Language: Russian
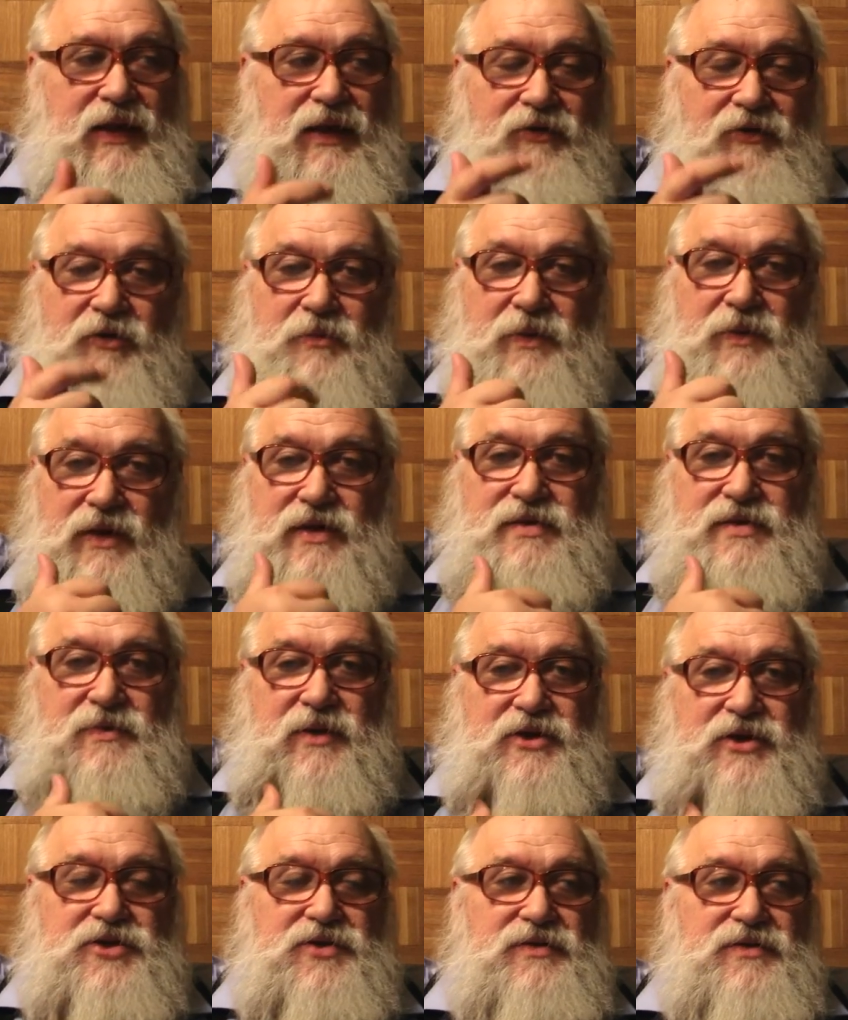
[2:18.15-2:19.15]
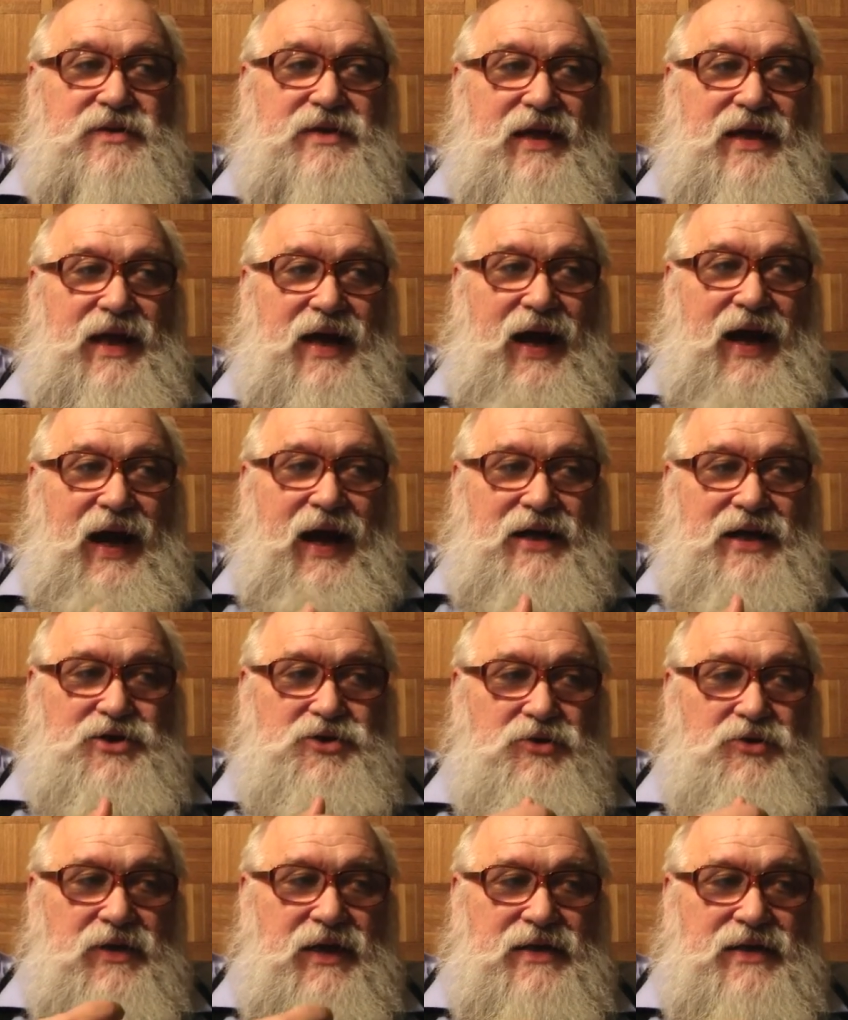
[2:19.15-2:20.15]
вот про изменчивость. А
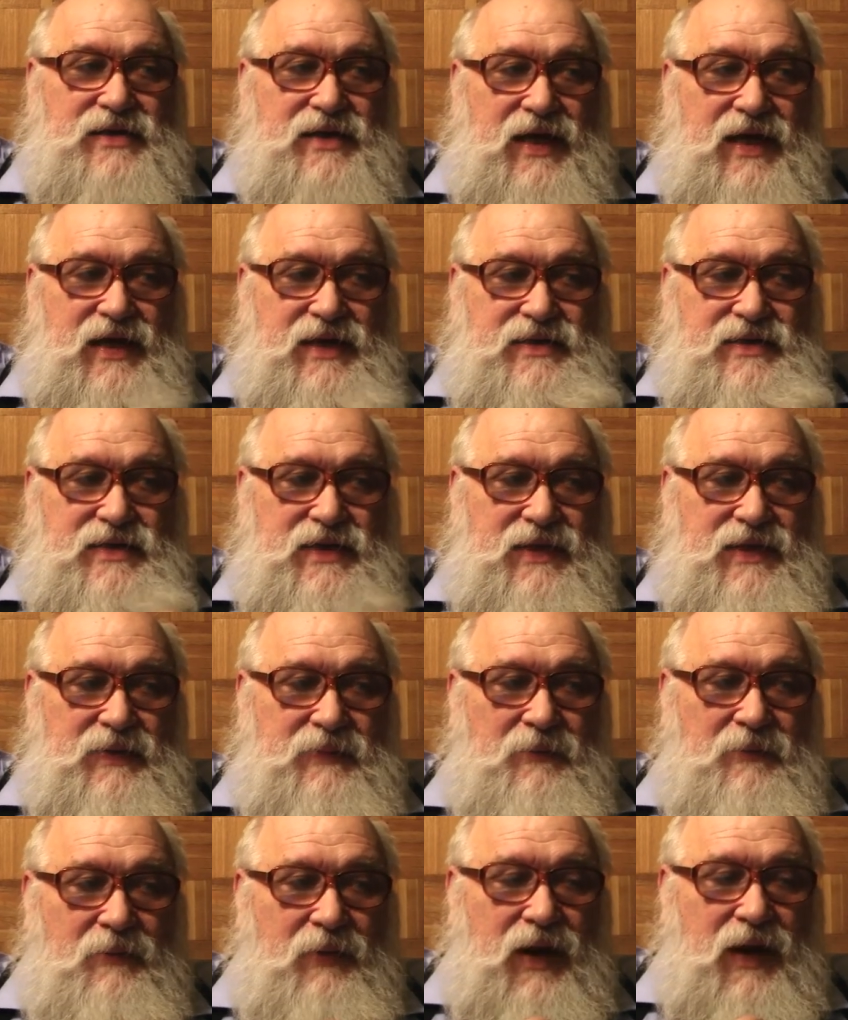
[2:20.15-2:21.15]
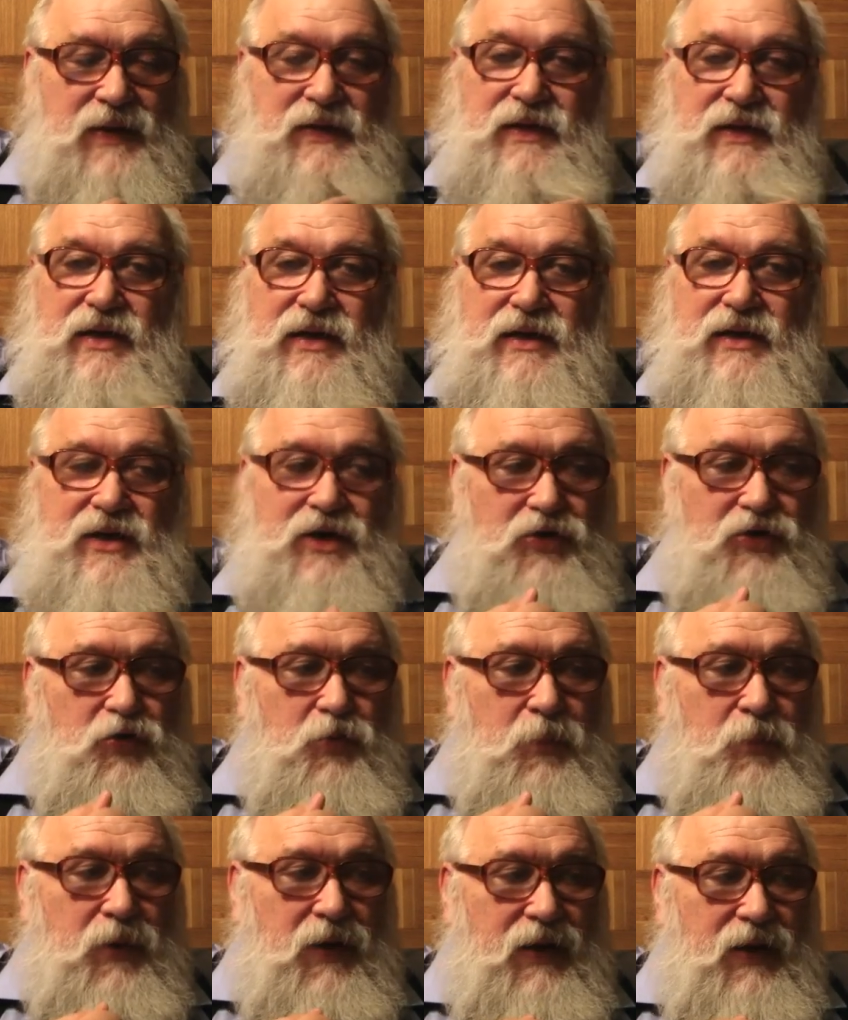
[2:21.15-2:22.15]
что касается малых
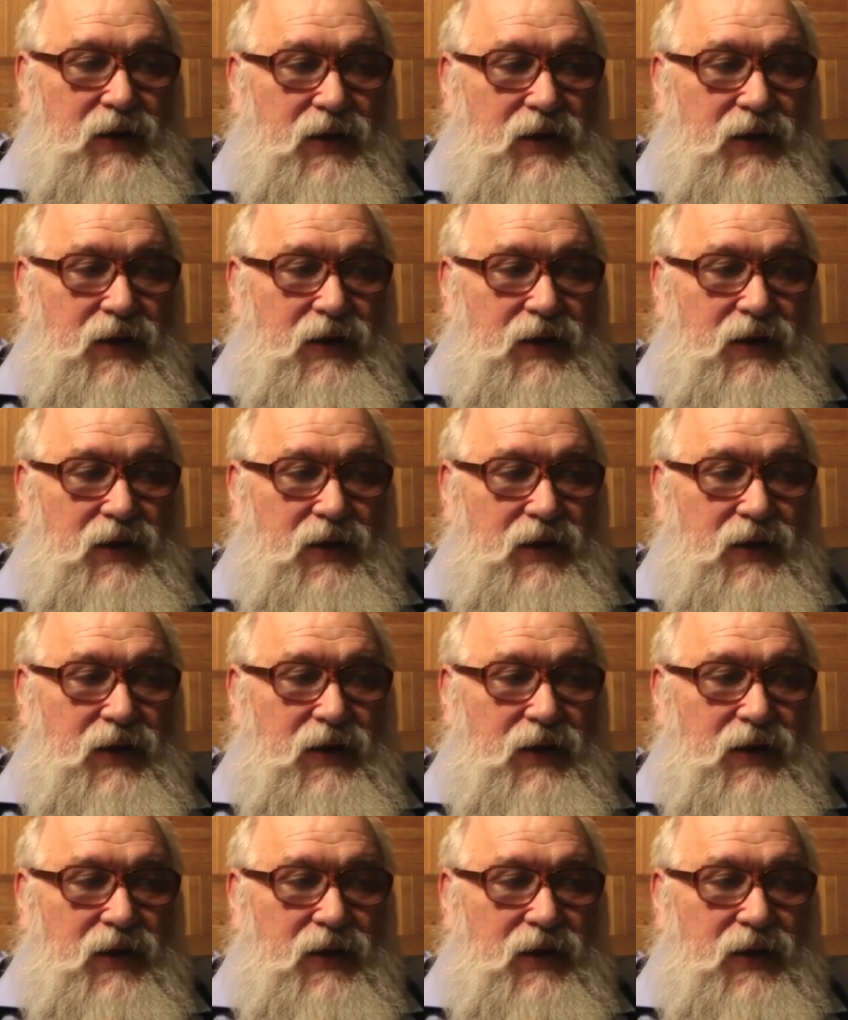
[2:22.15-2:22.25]
групп,